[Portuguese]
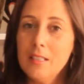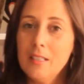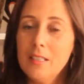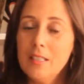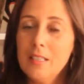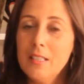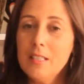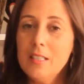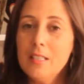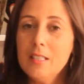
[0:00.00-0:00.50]

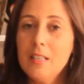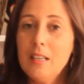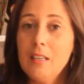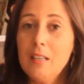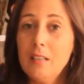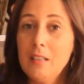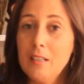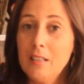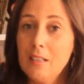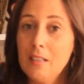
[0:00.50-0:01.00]
e,
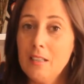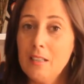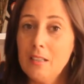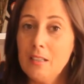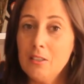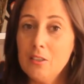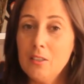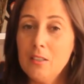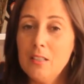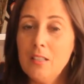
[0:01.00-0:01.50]

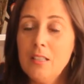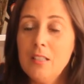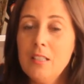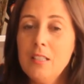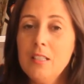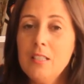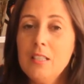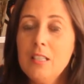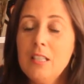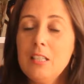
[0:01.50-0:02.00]
uh, e,
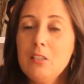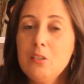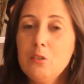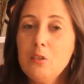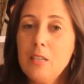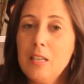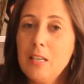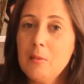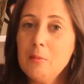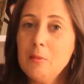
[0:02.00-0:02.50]

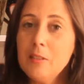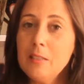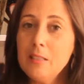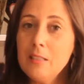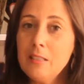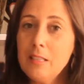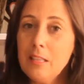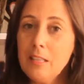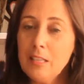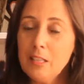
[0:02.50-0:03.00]
intencionar,
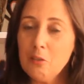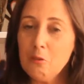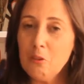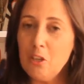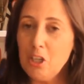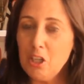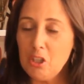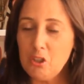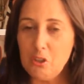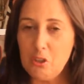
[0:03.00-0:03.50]
manter um
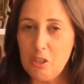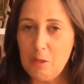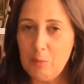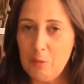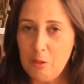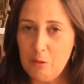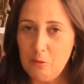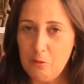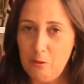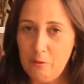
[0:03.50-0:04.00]

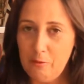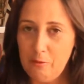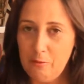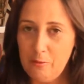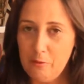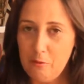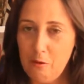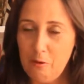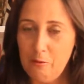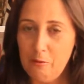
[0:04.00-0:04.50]
relacionamento com a,
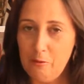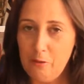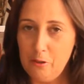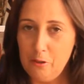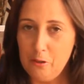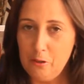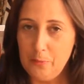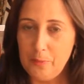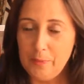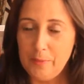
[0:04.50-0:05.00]
com a
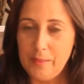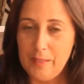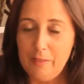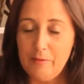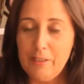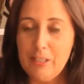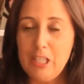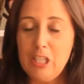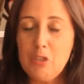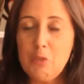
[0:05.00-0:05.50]
fonte.
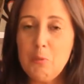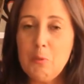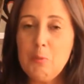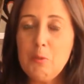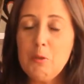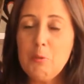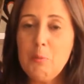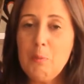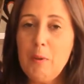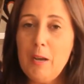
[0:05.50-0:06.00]
Na verdade, o
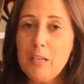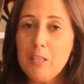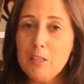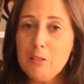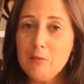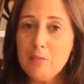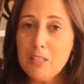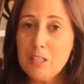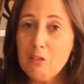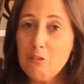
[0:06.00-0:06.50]
primeiro passo
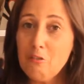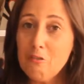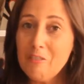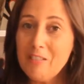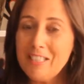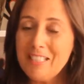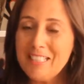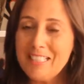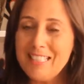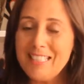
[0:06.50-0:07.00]
é você
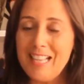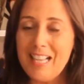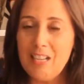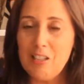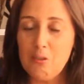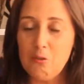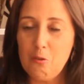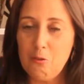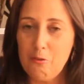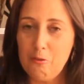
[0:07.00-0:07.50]

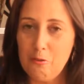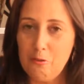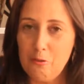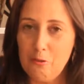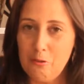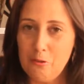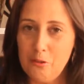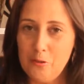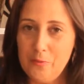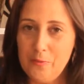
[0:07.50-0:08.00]
conversar com a
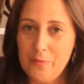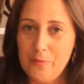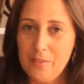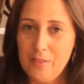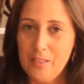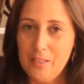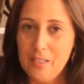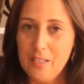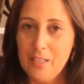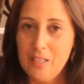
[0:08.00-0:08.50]
fonte.
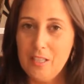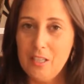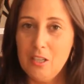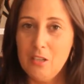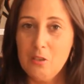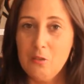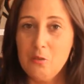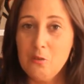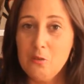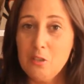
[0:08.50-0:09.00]

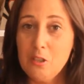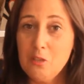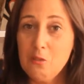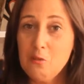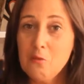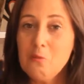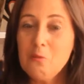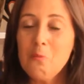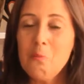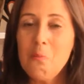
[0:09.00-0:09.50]
O
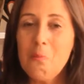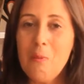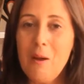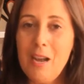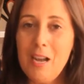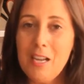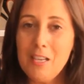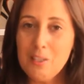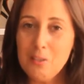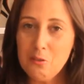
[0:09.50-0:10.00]
segundo
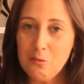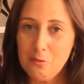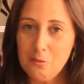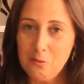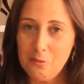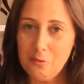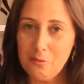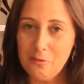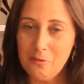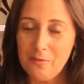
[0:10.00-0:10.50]

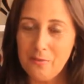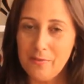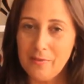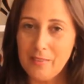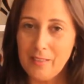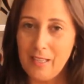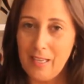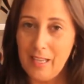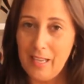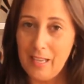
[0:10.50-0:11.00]
passo
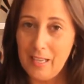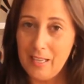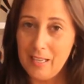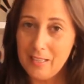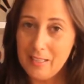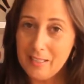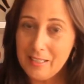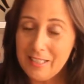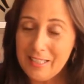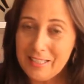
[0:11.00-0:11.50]
é a
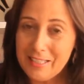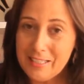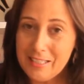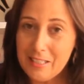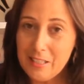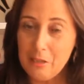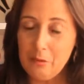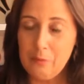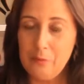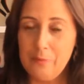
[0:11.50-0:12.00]

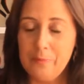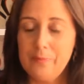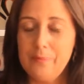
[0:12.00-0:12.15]
intenção.